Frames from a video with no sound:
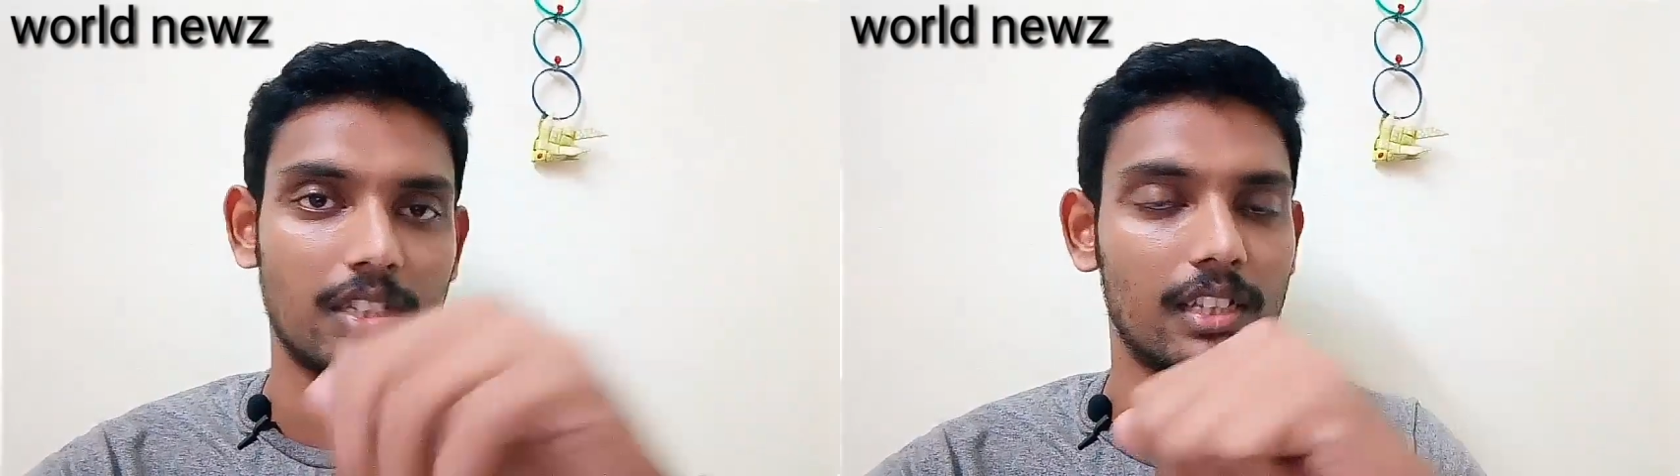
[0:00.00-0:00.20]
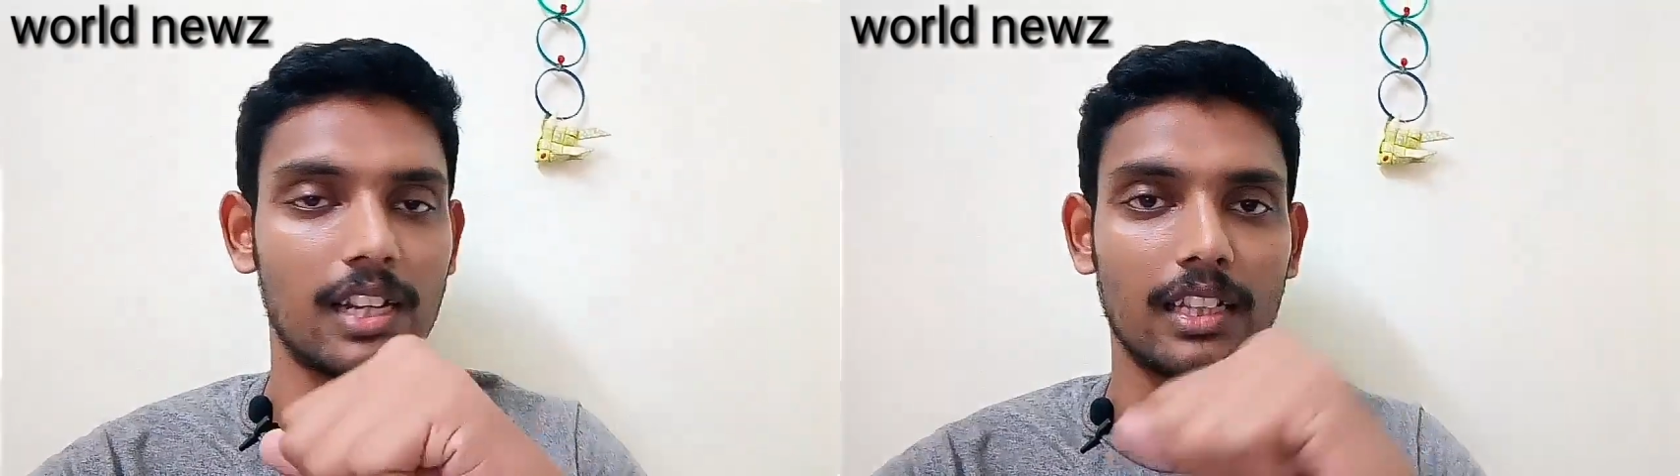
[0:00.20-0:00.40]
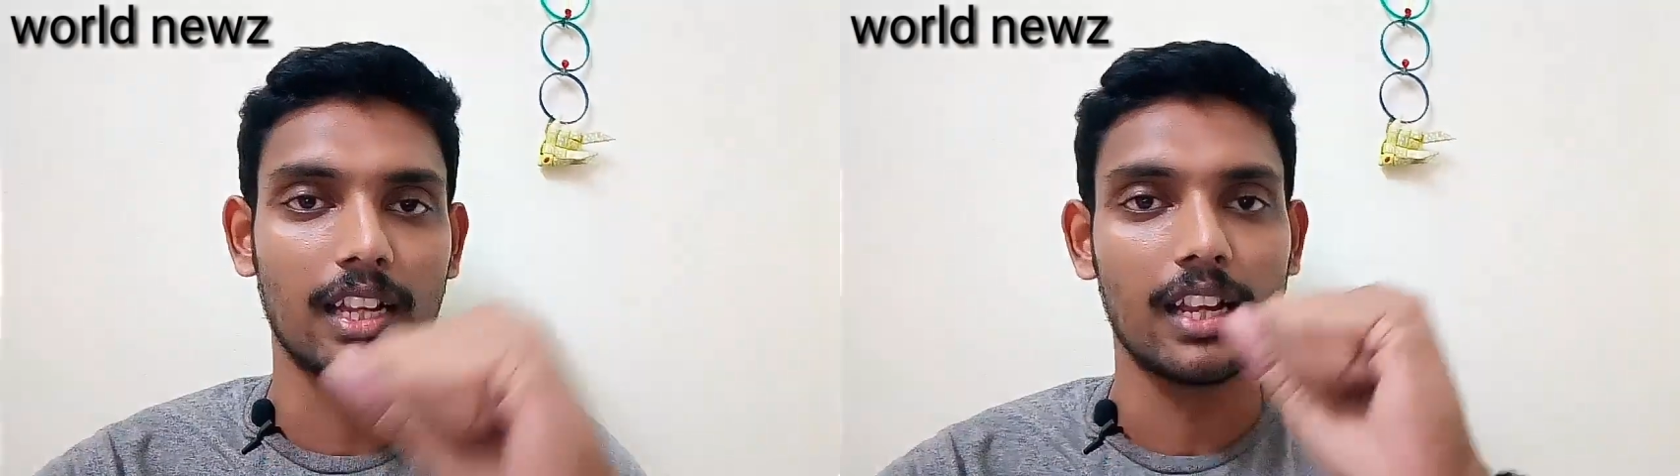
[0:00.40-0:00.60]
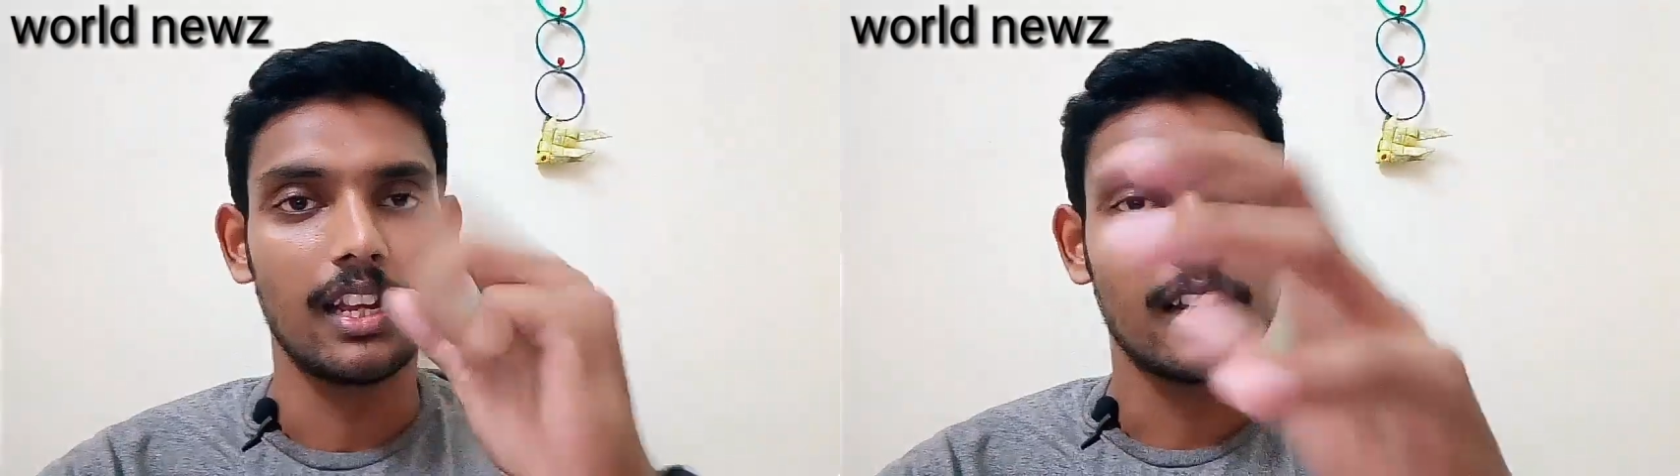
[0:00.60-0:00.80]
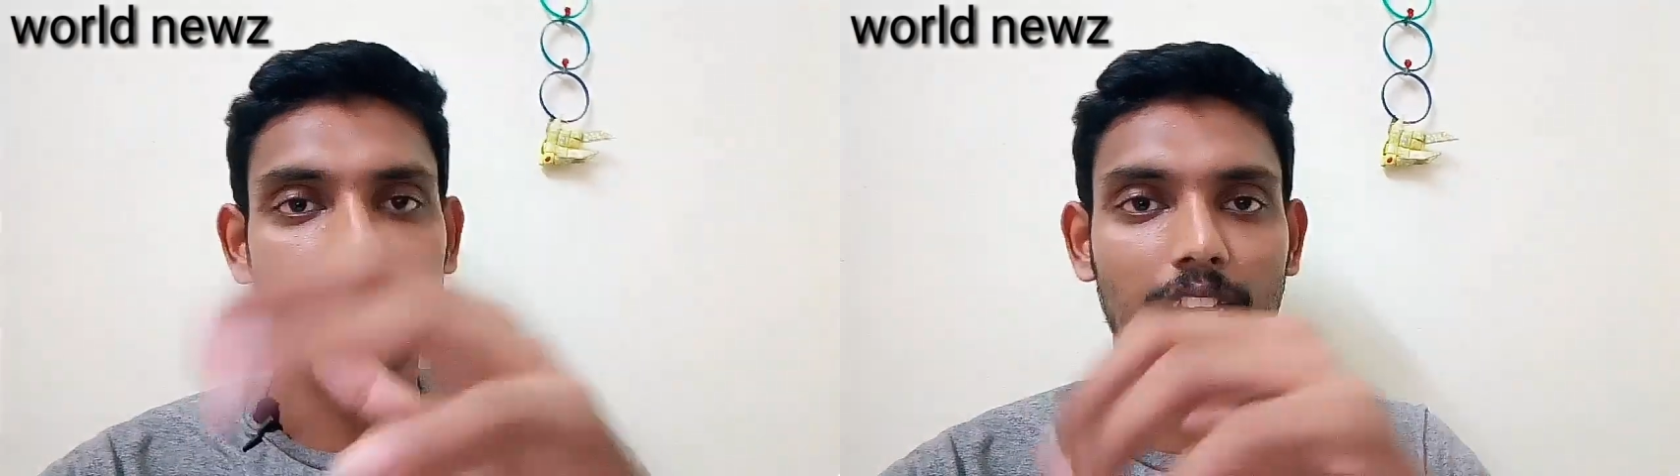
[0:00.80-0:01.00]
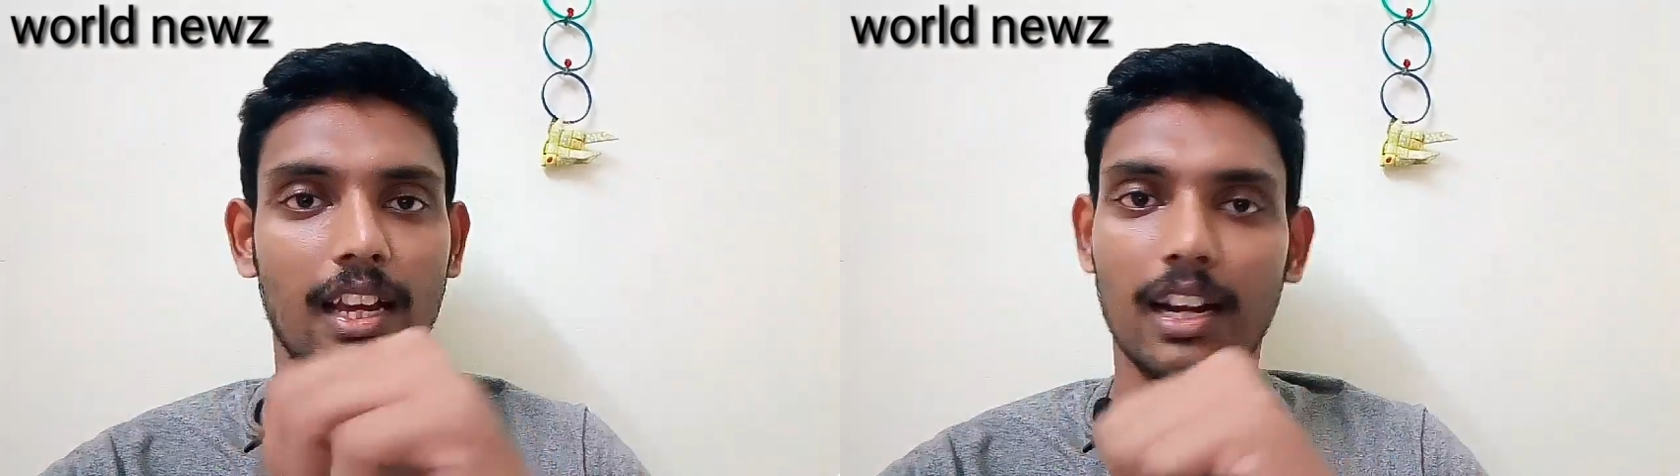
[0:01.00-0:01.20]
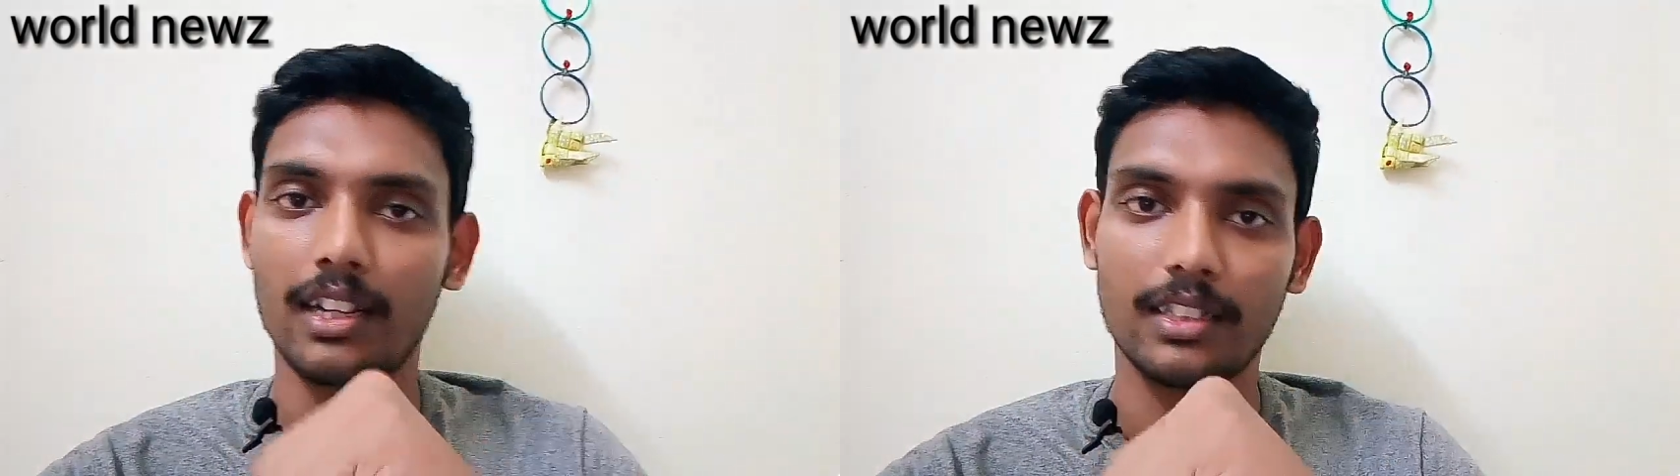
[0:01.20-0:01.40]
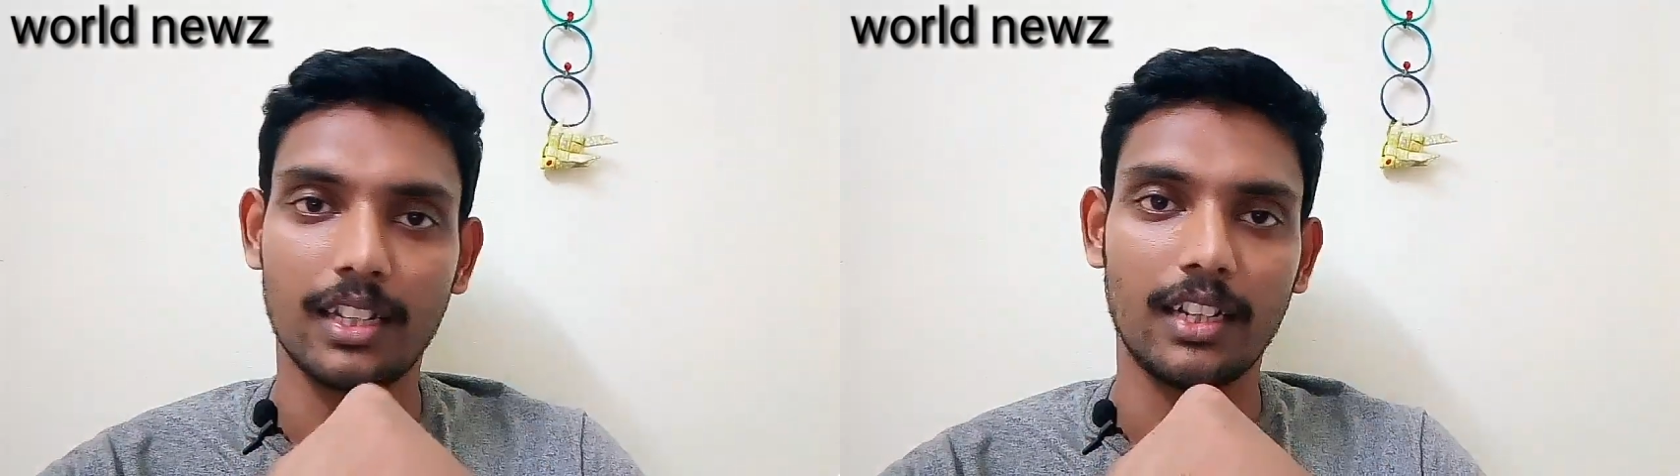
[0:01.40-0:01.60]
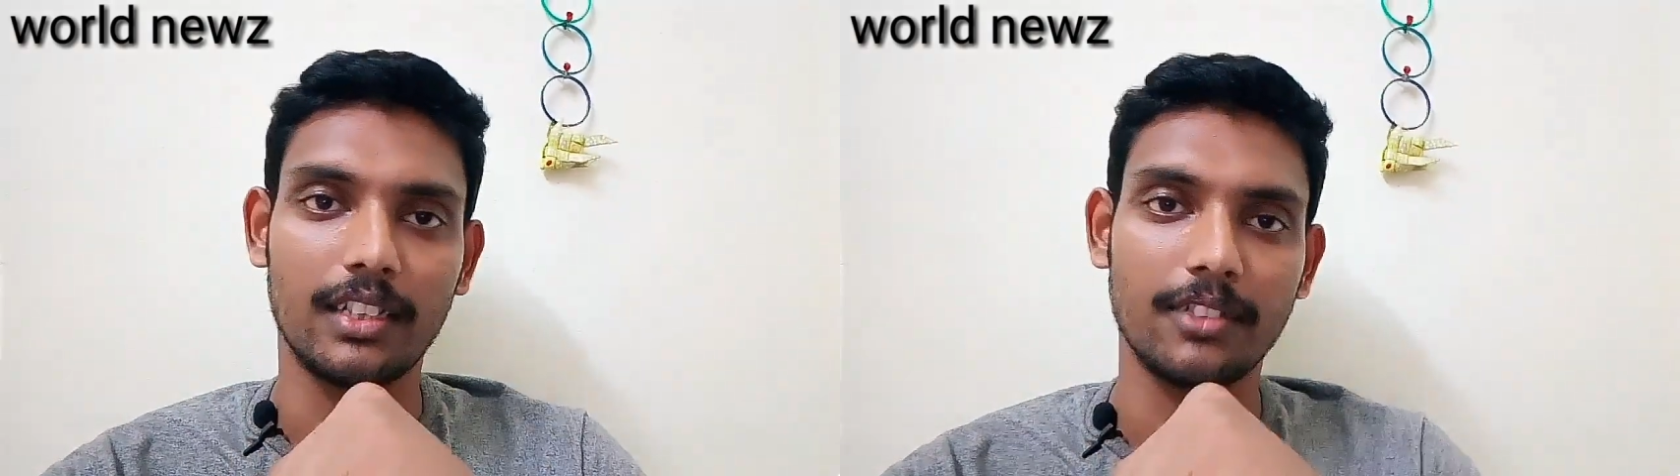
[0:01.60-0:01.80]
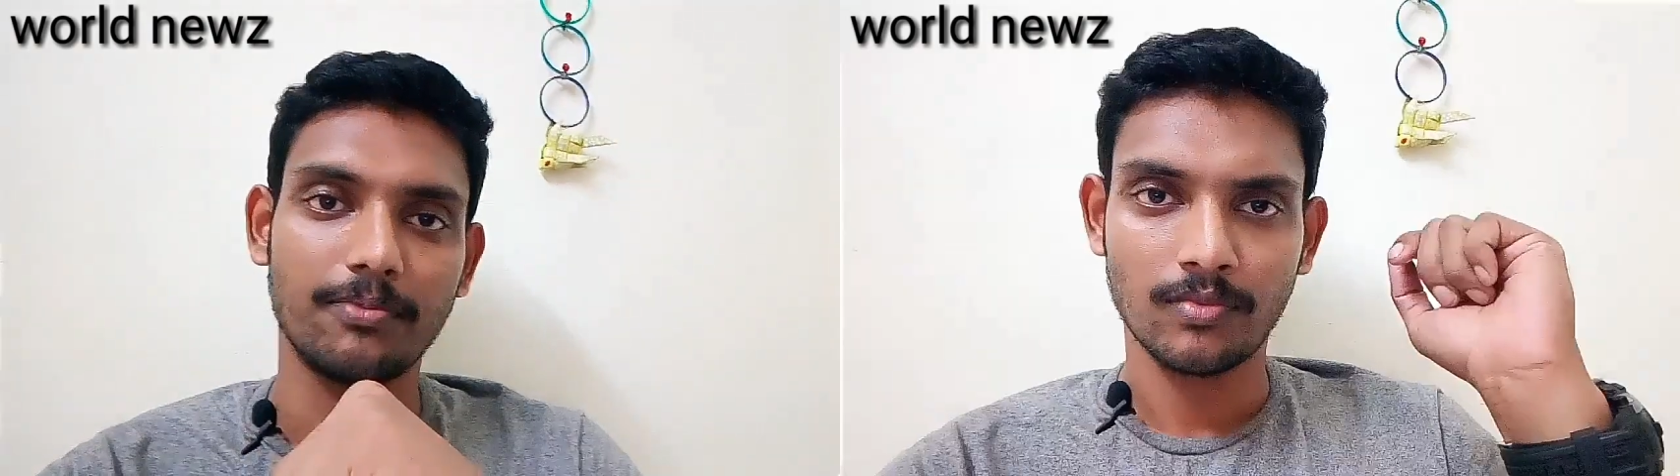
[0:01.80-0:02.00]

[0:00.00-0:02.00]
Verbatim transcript: விஷயத்துலேருந்தே கிளியராக தெரியுது